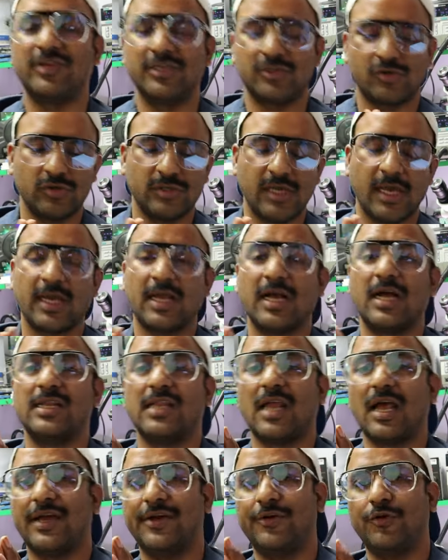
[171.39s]
वेस्ट हो जाएगा
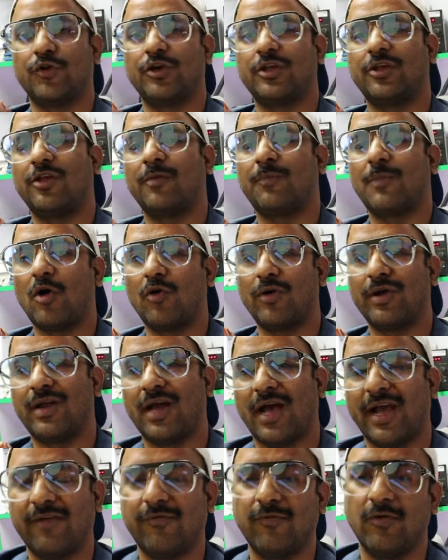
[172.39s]
ना एंड्रॉयड सीख पाओगे
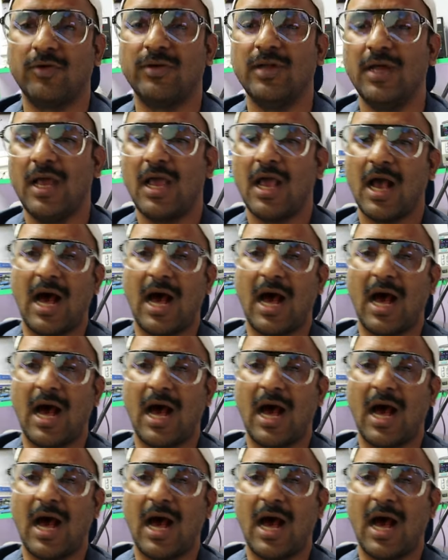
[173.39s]
ना आईफोन